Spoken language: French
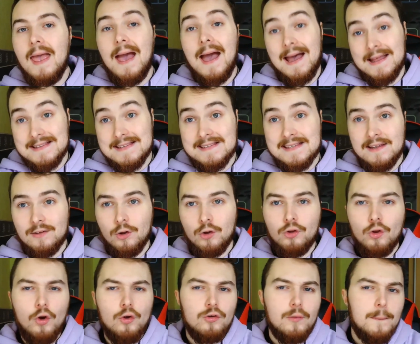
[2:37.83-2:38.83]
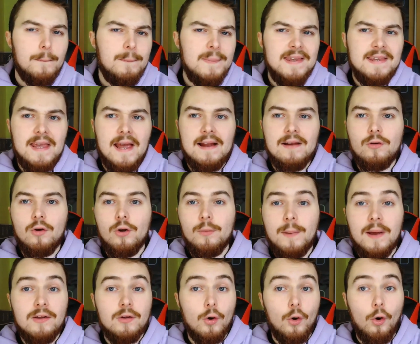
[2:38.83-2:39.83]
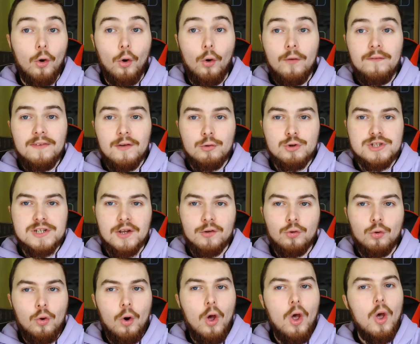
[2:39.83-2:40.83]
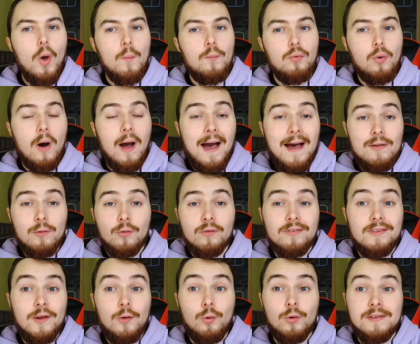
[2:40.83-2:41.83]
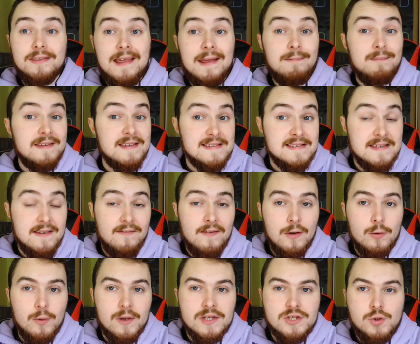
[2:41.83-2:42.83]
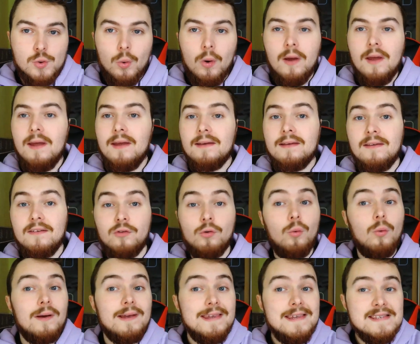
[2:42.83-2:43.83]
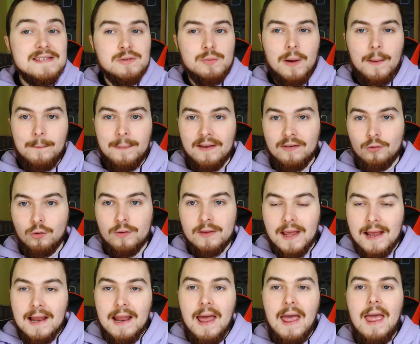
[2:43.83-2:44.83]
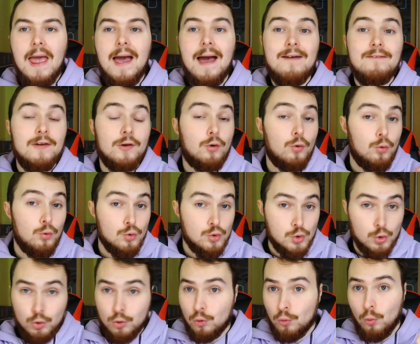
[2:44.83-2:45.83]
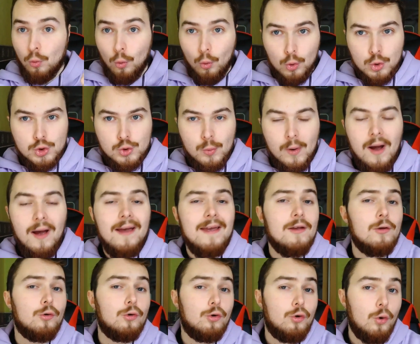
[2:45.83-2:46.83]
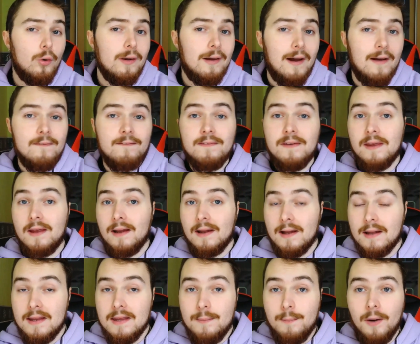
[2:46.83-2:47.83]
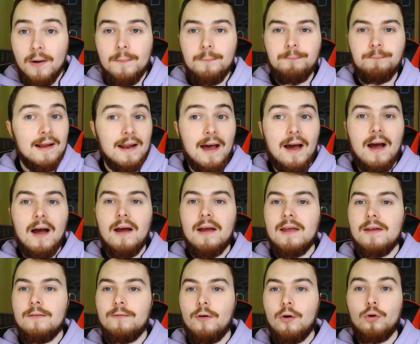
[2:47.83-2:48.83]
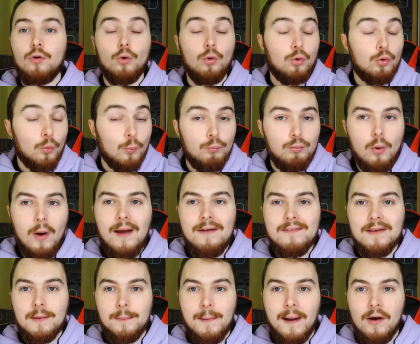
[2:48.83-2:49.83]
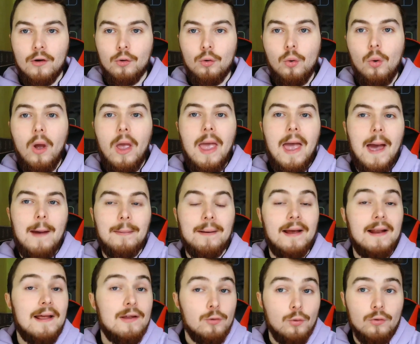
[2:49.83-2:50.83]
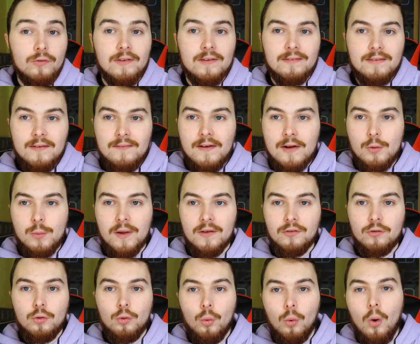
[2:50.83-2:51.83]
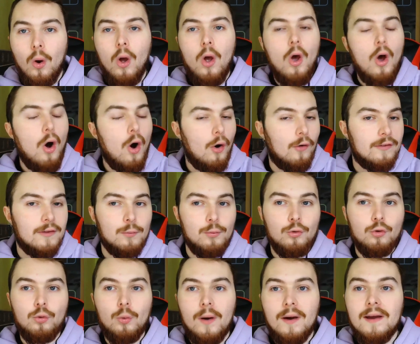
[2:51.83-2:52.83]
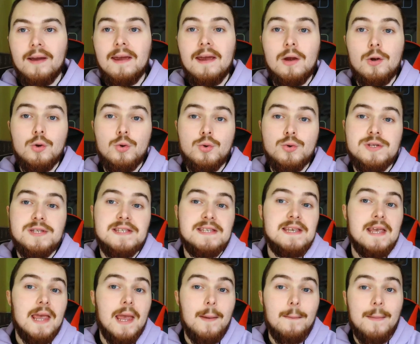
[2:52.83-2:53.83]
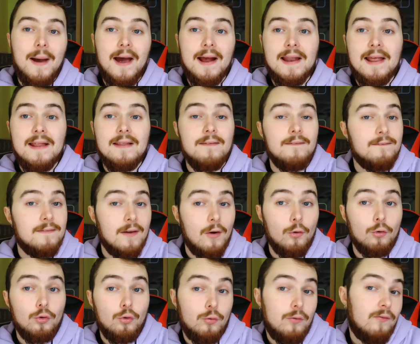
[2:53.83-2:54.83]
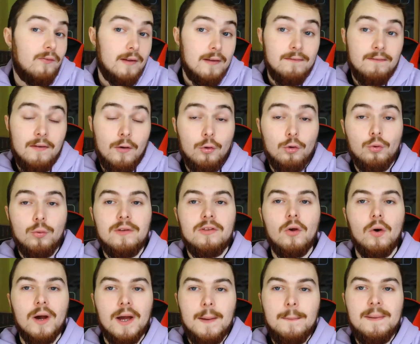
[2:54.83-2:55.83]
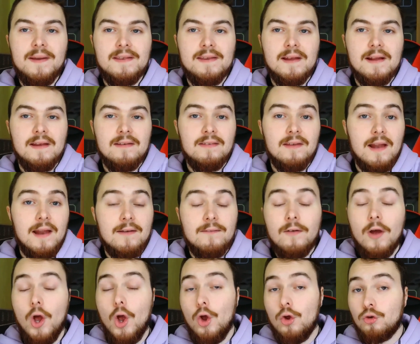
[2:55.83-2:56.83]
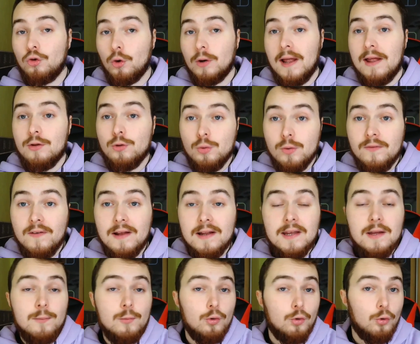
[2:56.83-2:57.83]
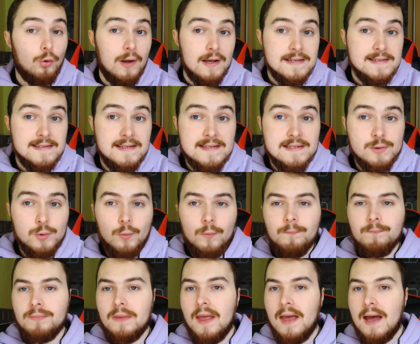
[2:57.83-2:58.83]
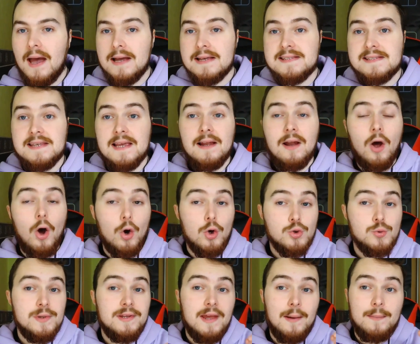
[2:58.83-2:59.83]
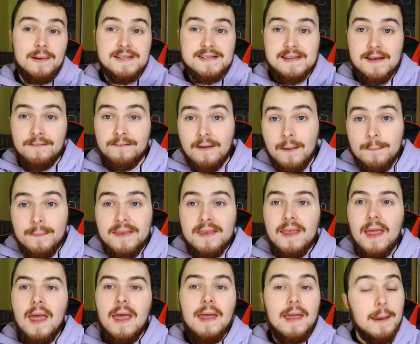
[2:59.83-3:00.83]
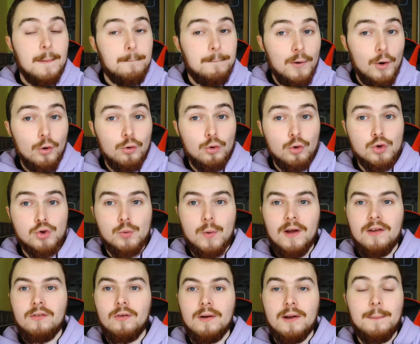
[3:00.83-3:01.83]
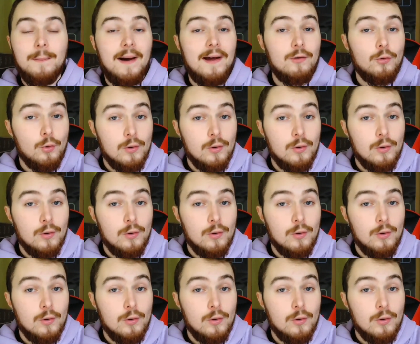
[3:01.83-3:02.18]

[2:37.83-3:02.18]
À 17h30, Michael Goldman revient au château pour annoncer le thème des évaluations qui sont histoires personnelles avec une chanson au choix et une chorégraphie libre. Clara évoque son poids avec Margot après l'annonce des évaluations. En début de soirée, Lucie et Marlène viennent faire ensuite répéter les élèves sur la nouvelle hymne de la saison. Axel a ensuite appelé sa famille et pleure de joie dans les bras de